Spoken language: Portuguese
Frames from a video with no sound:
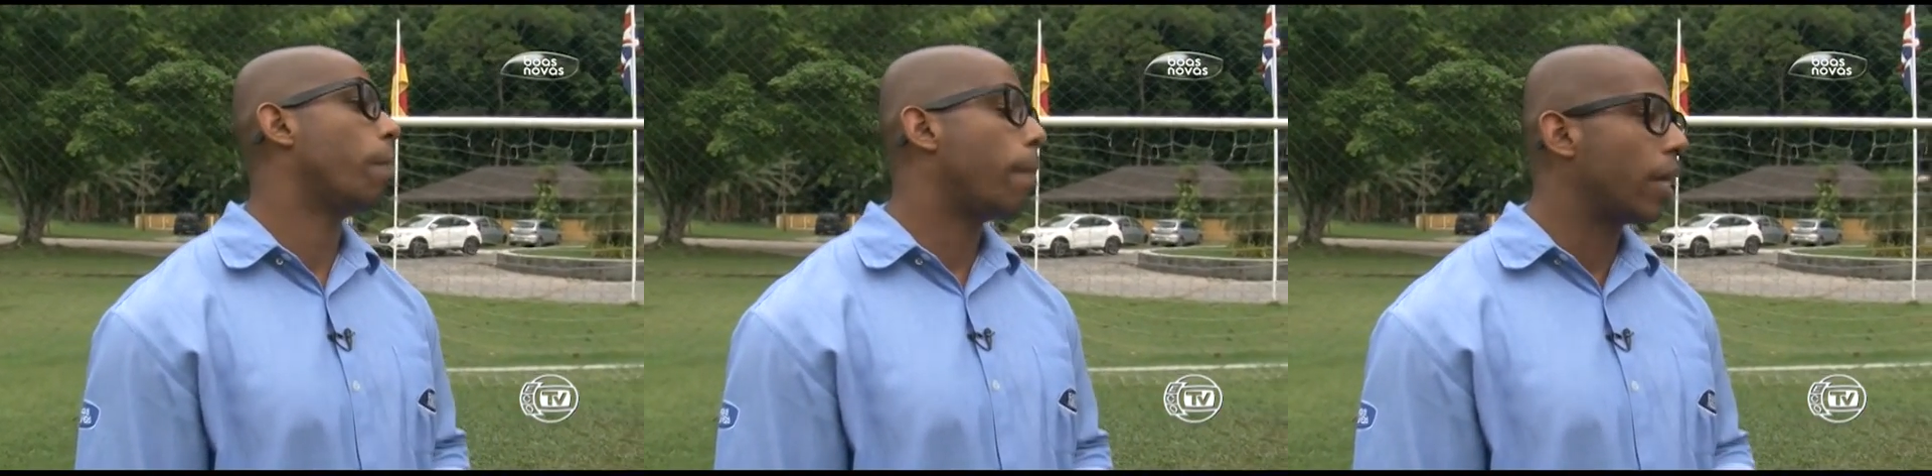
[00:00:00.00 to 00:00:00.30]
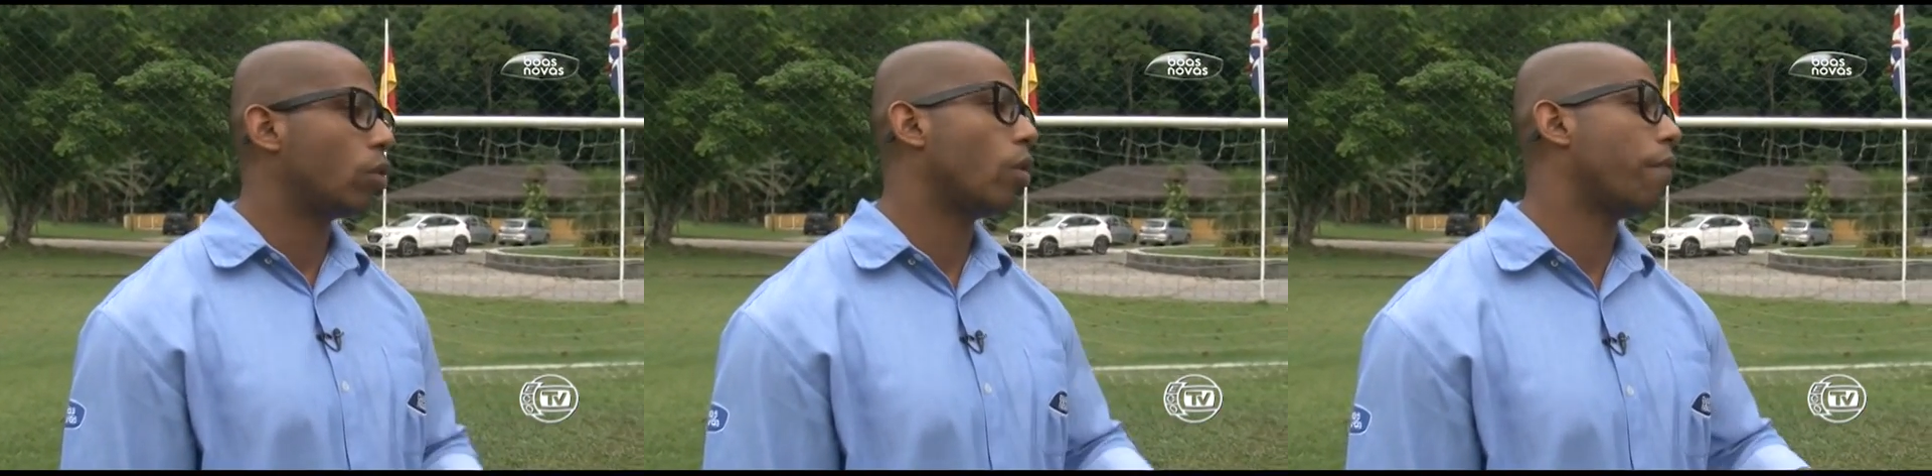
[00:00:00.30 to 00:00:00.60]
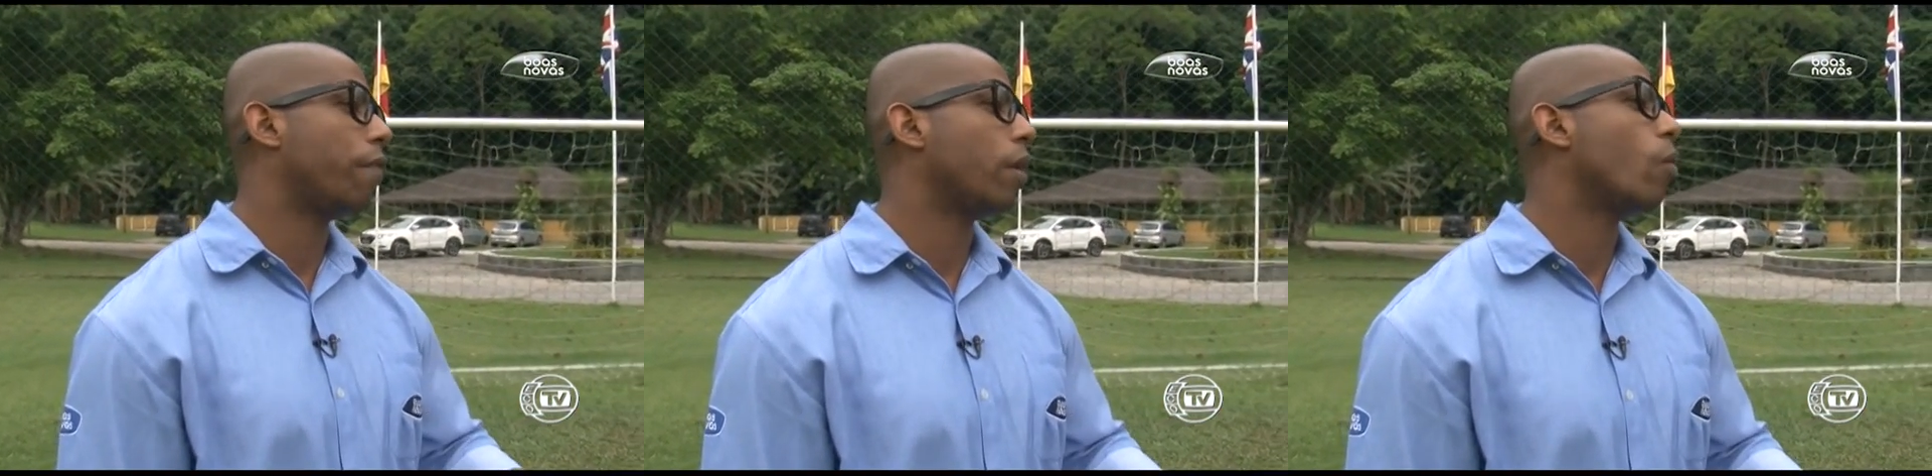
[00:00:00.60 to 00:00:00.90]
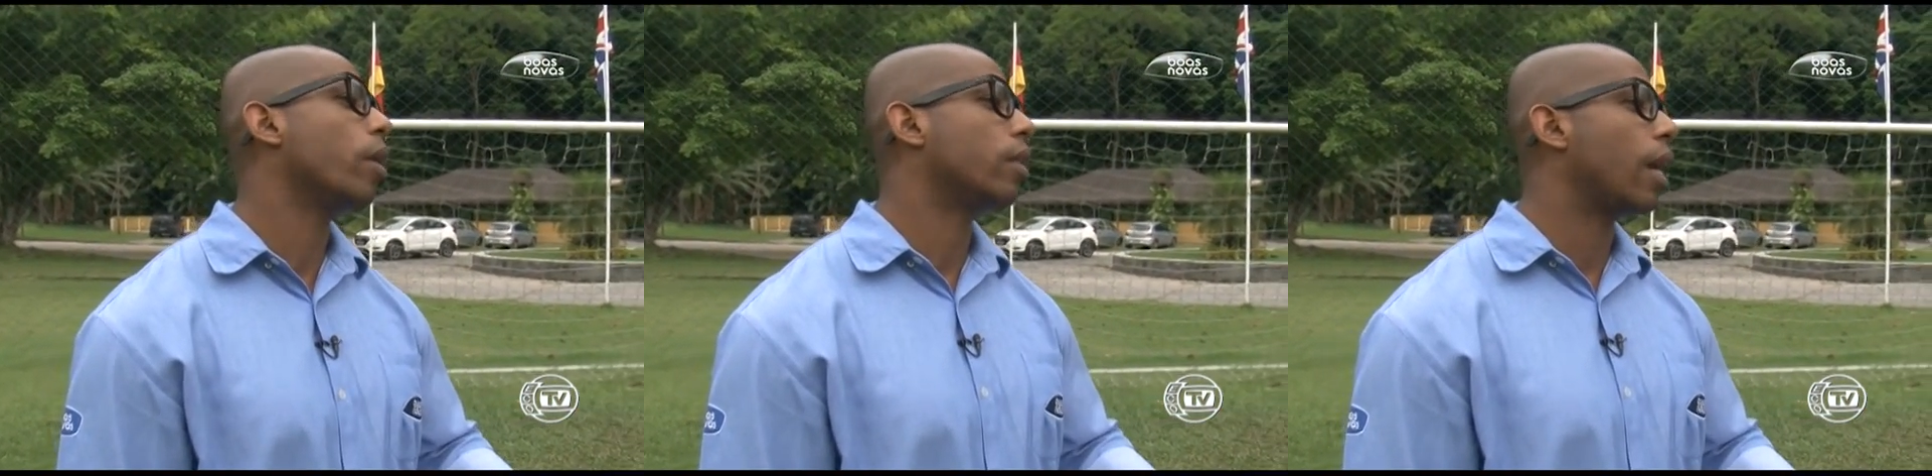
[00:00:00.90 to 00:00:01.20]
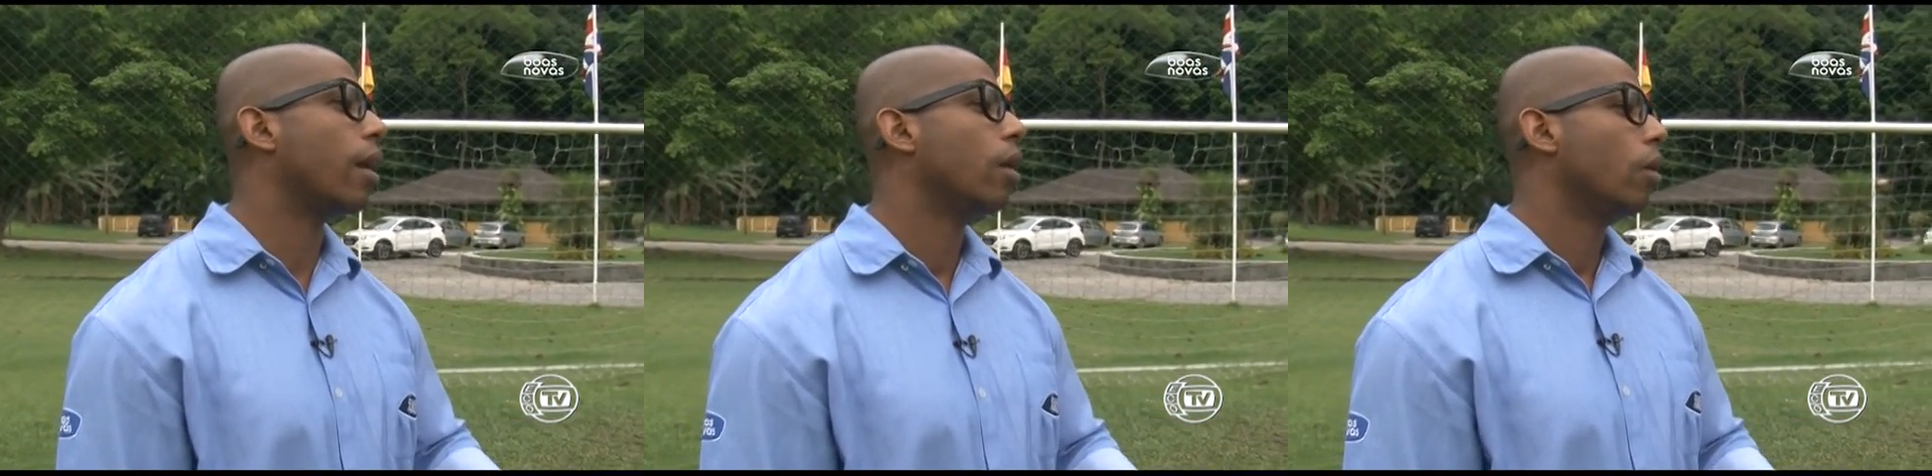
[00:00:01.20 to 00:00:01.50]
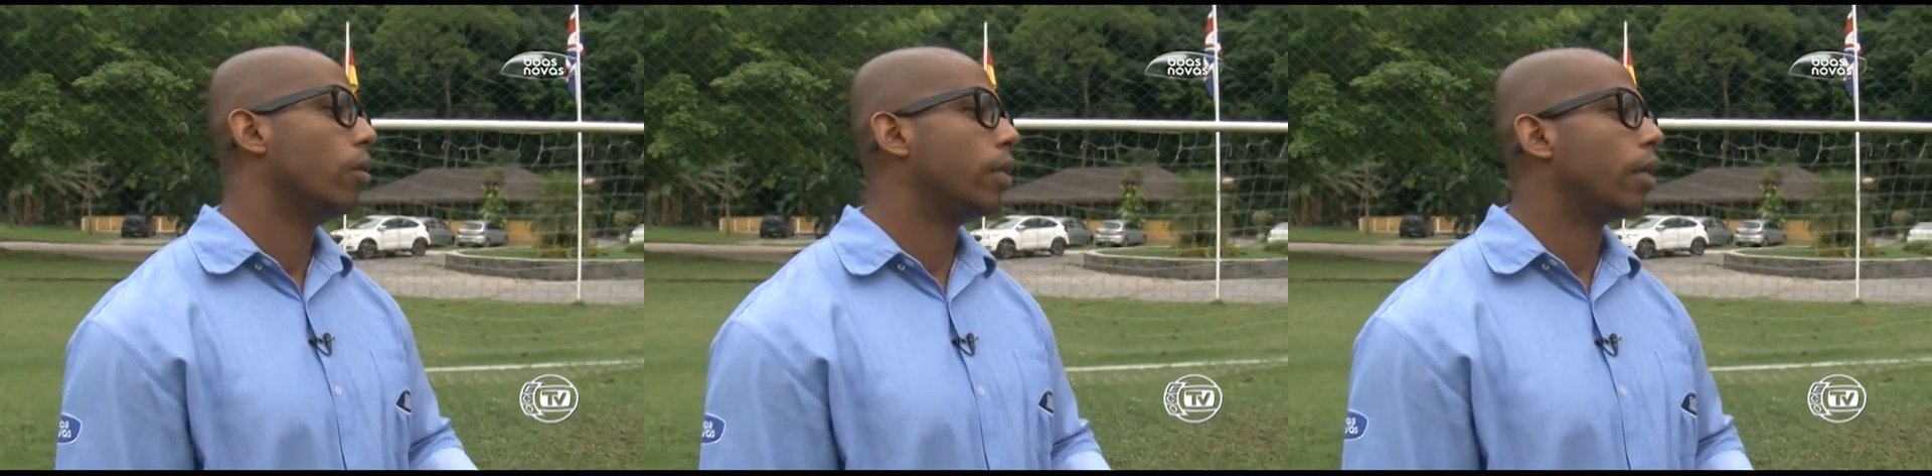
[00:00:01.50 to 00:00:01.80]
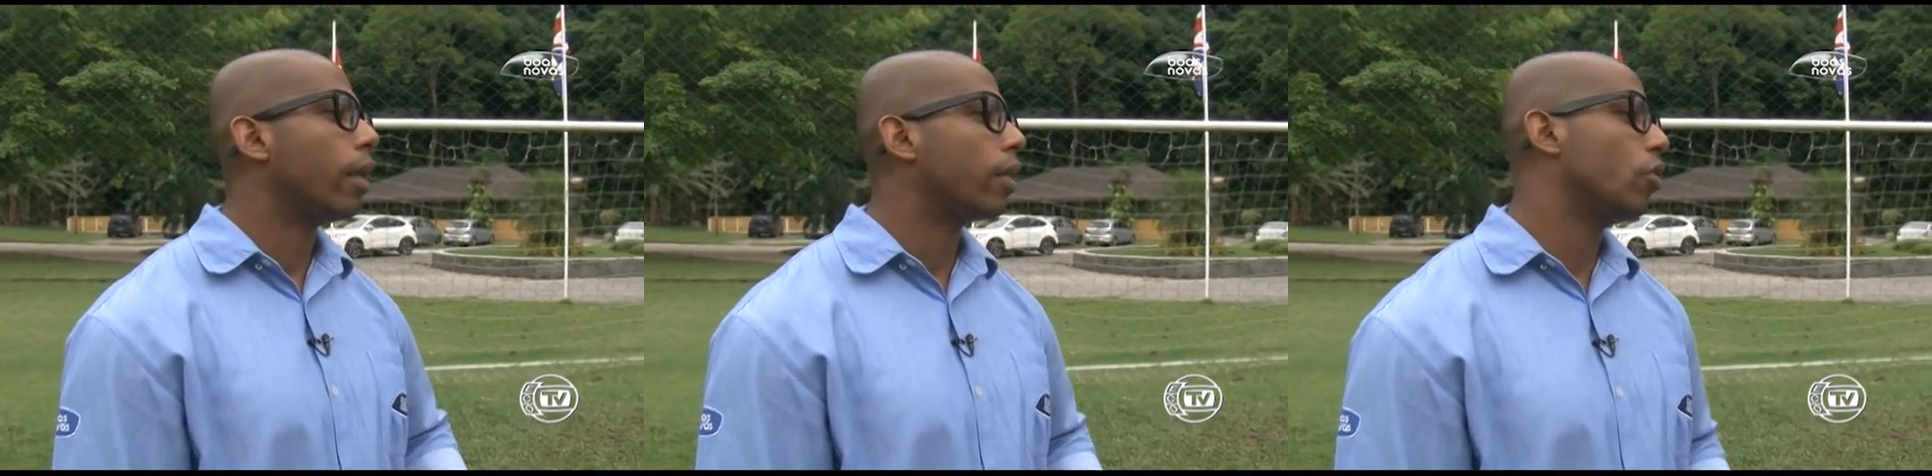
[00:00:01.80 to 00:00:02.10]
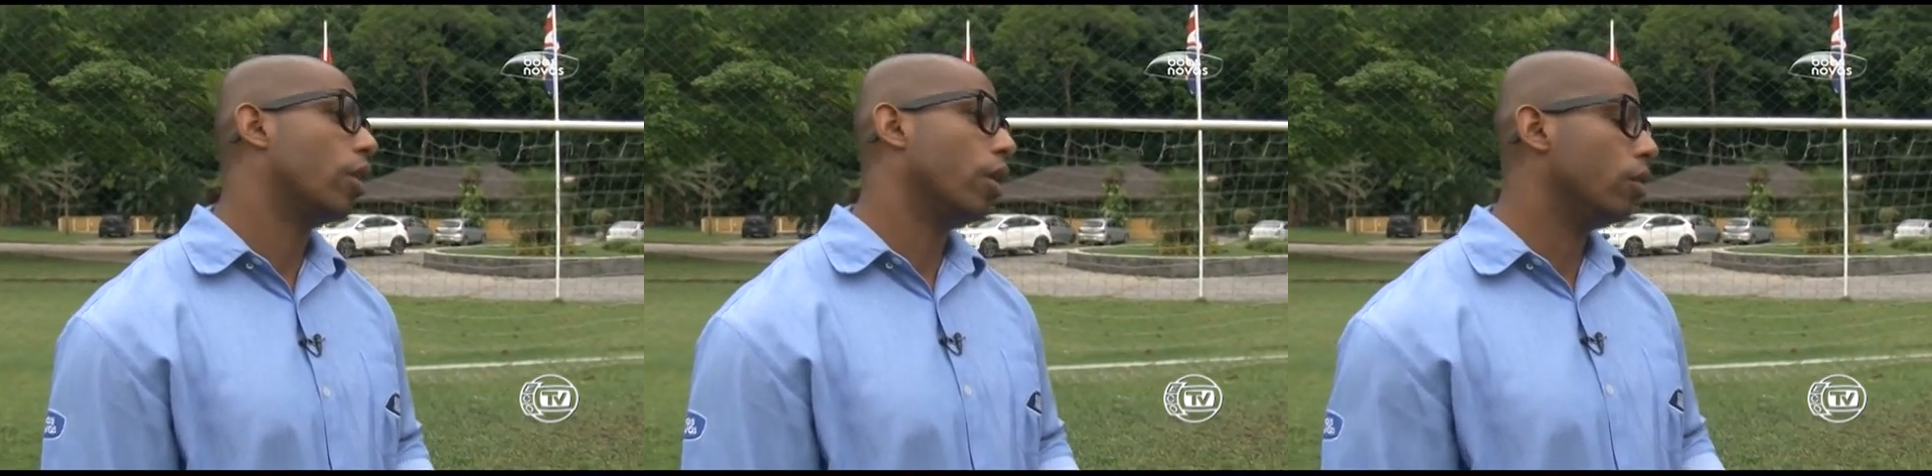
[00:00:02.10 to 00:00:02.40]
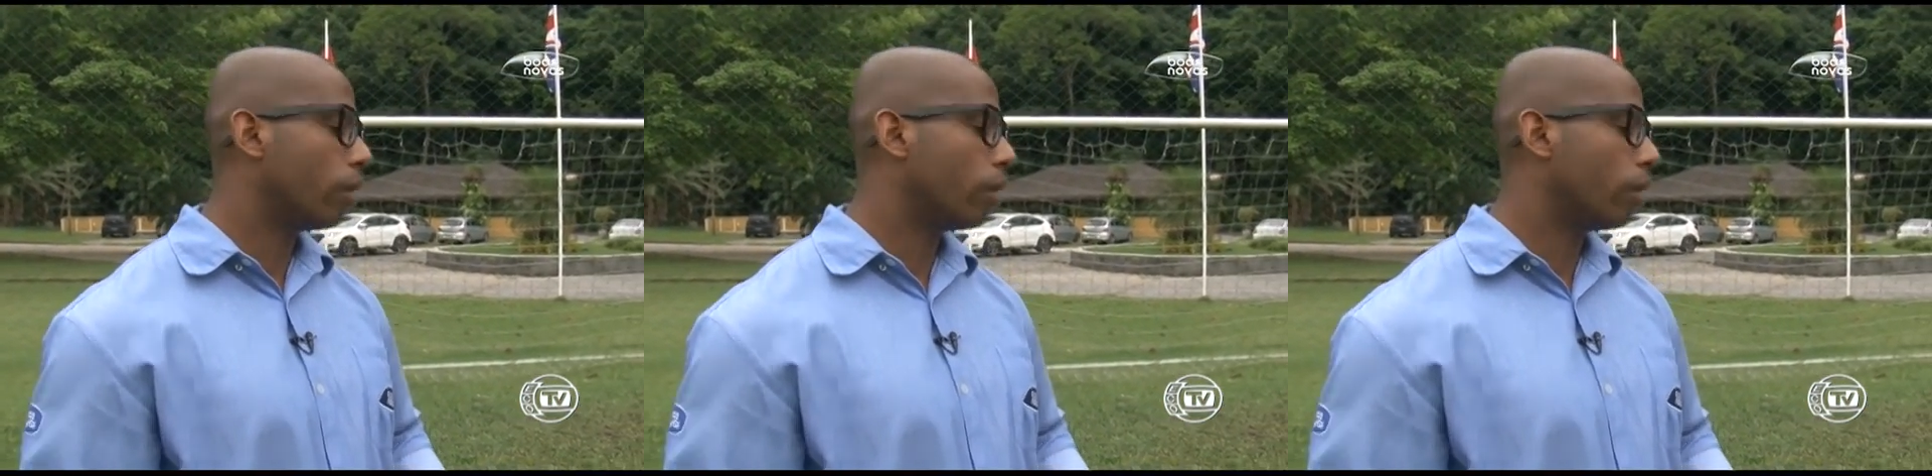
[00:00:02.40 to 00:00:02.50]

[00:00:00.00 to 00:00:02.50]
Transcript: passou a frequentar os atletas de Cristo?